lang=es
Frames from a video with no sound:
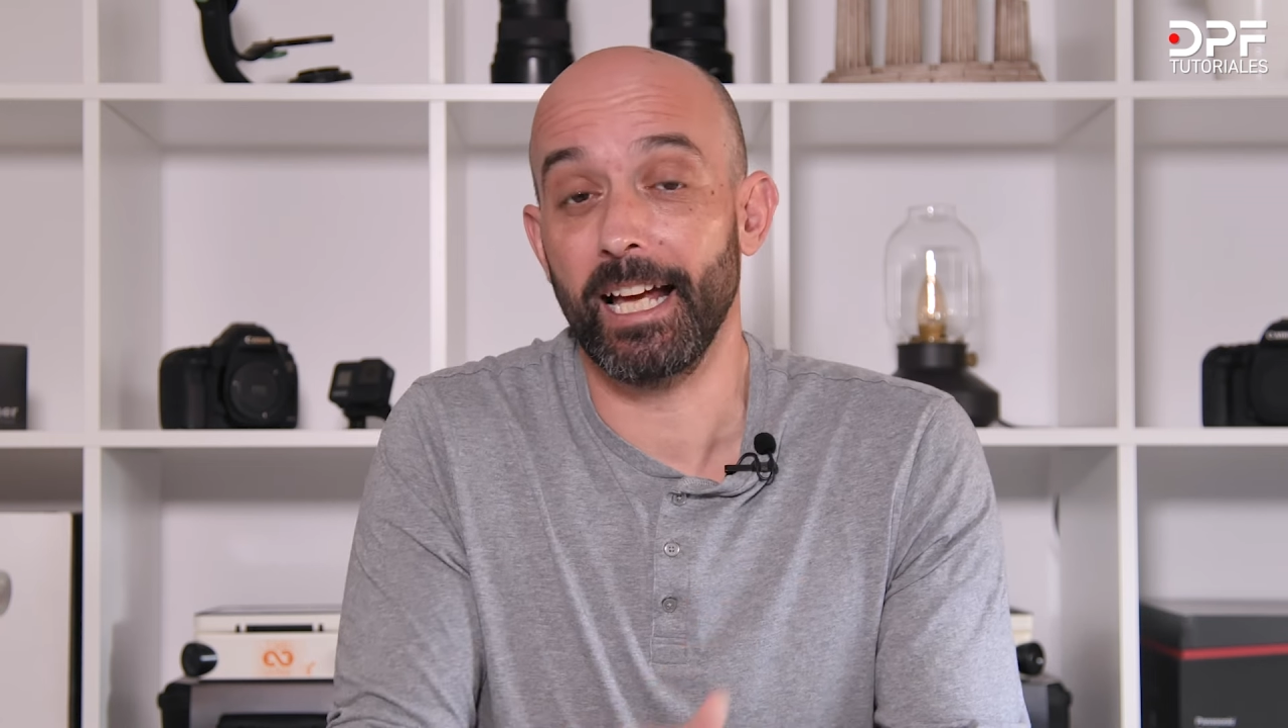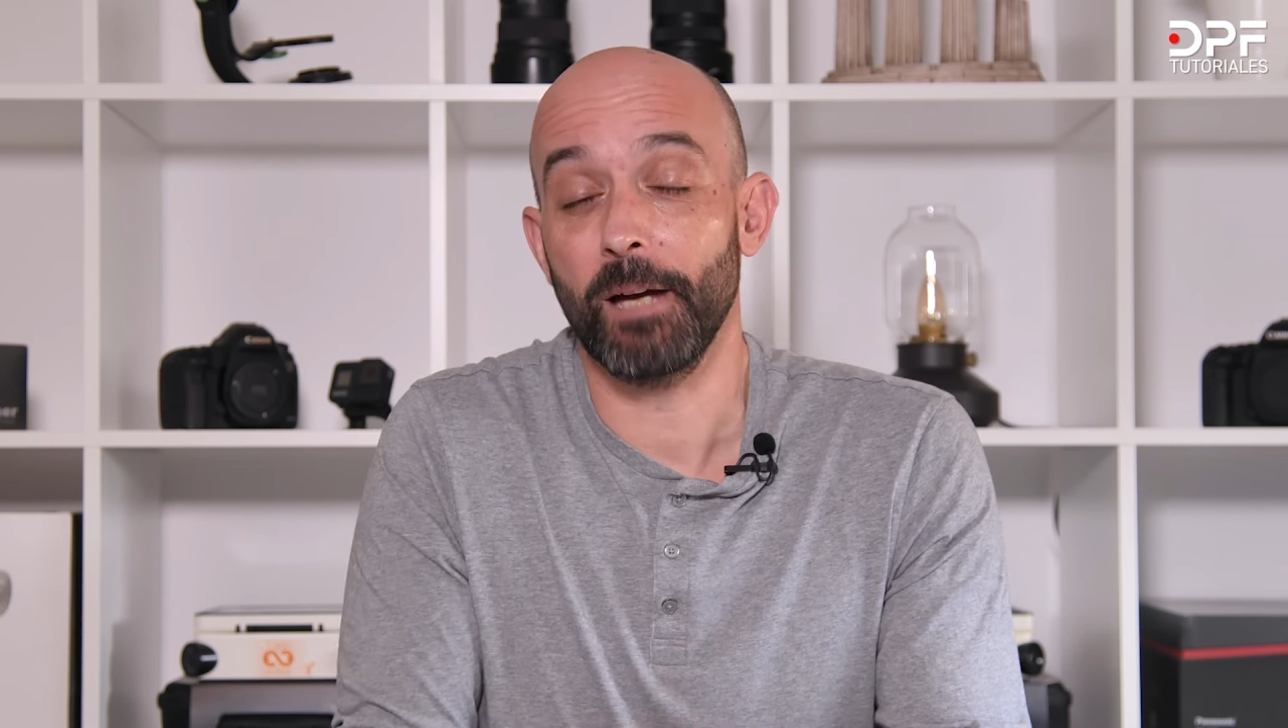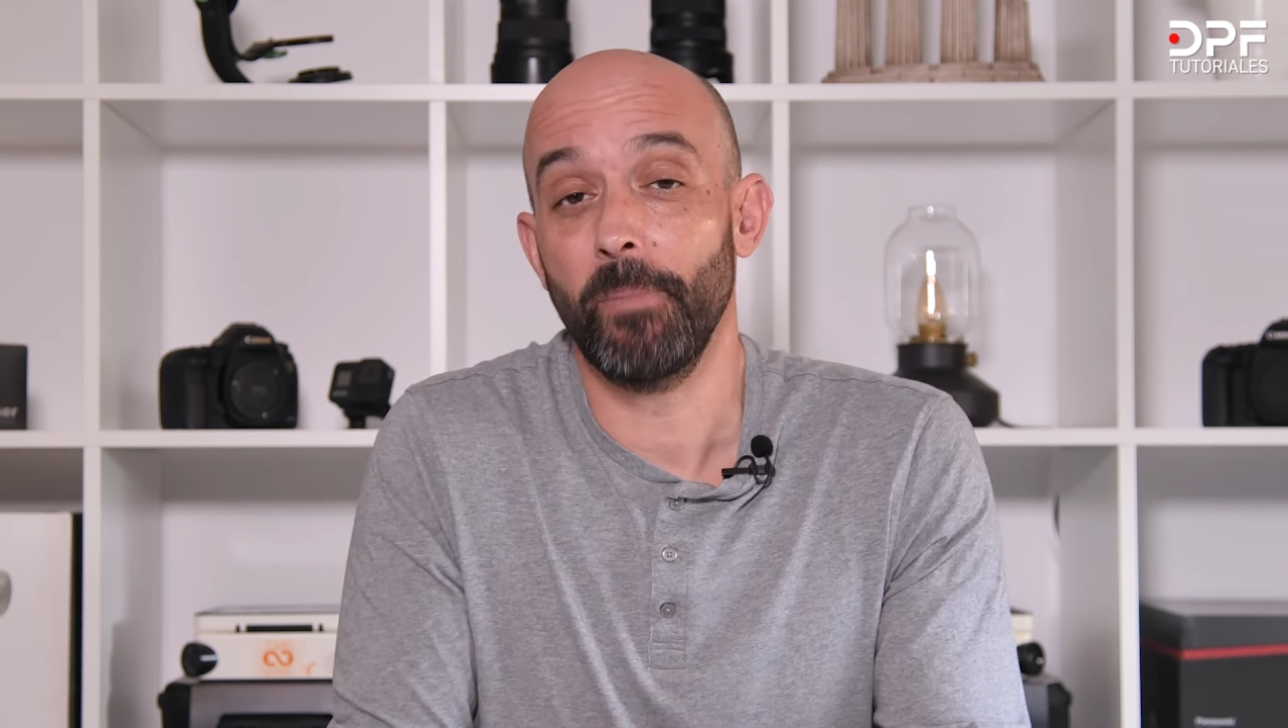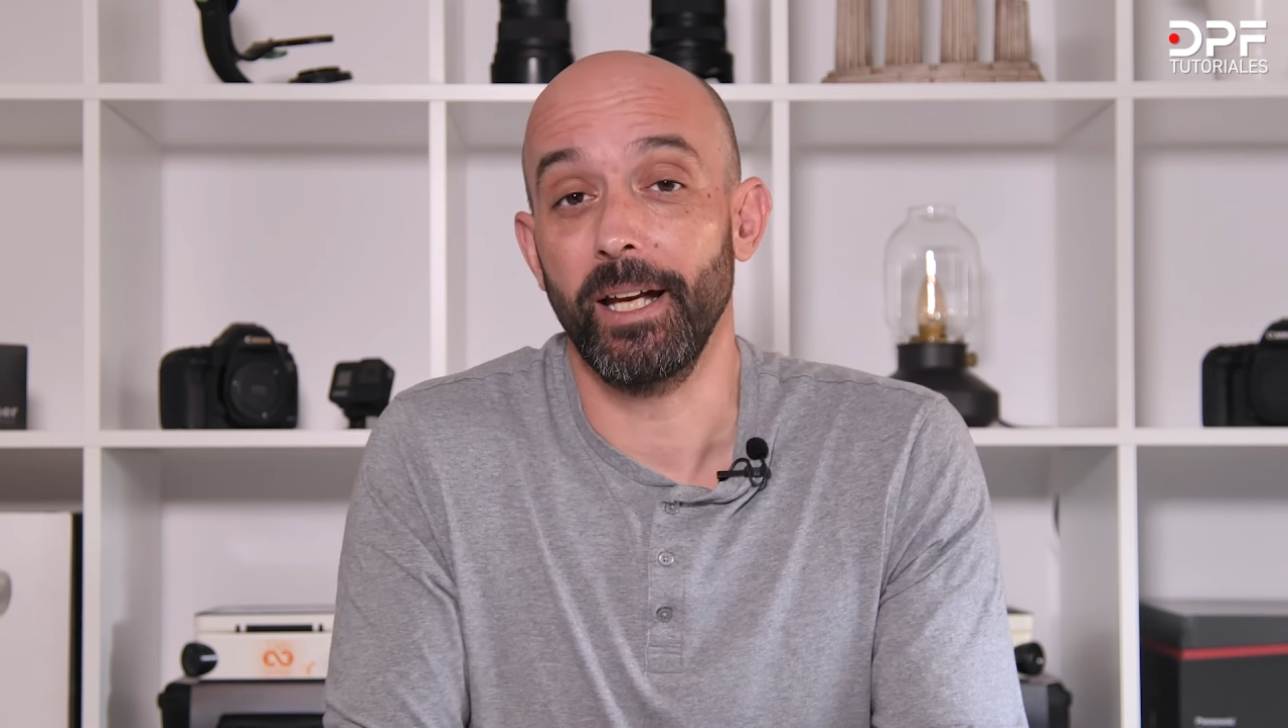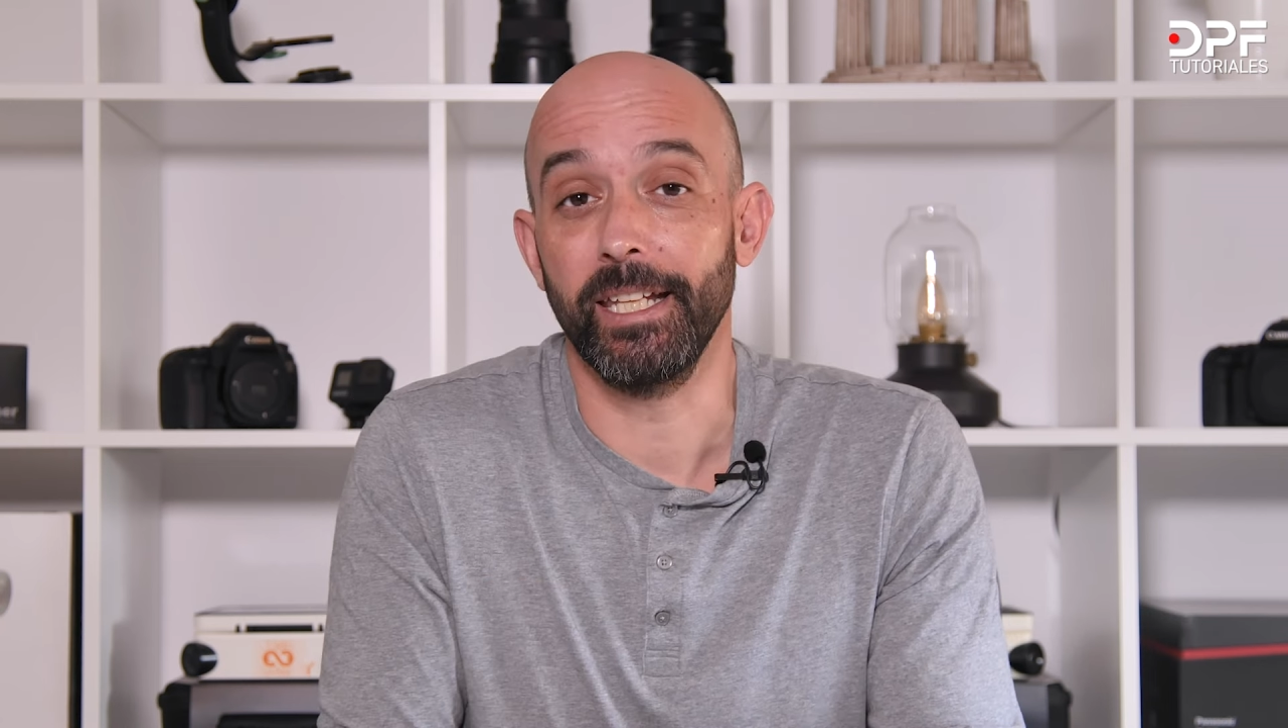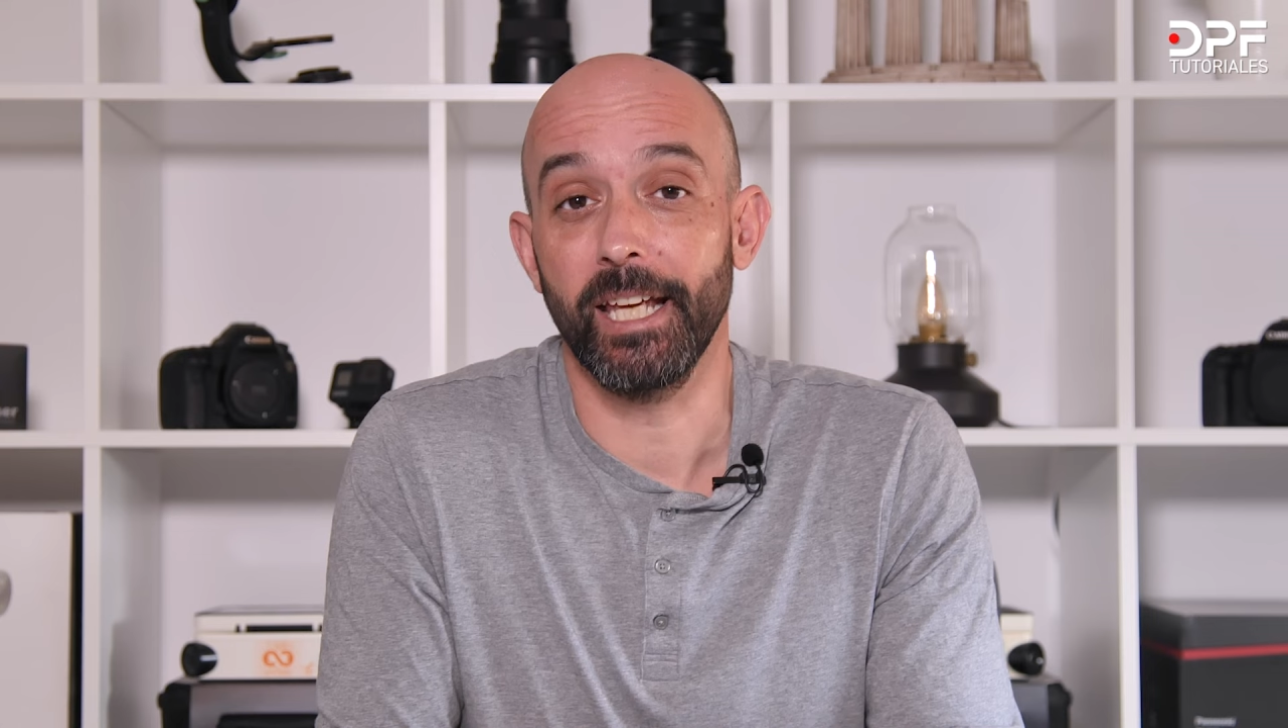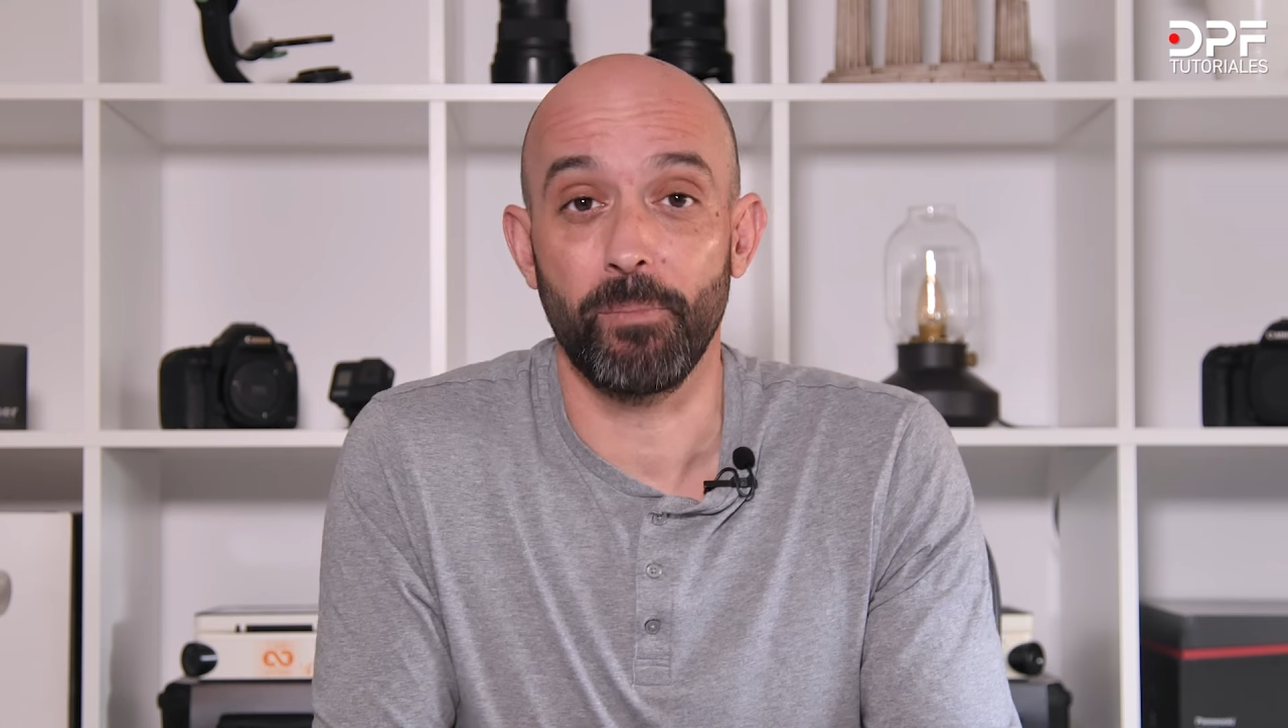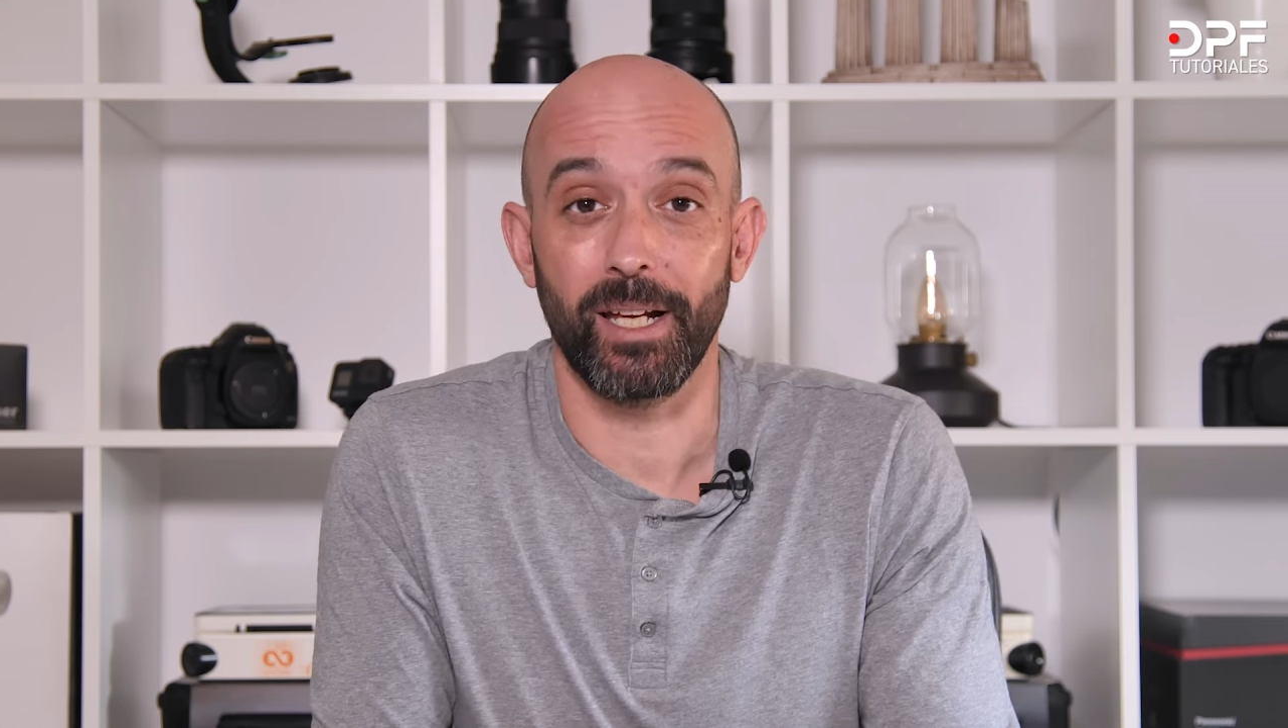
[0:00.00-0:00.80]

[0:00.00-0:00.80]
la campanilla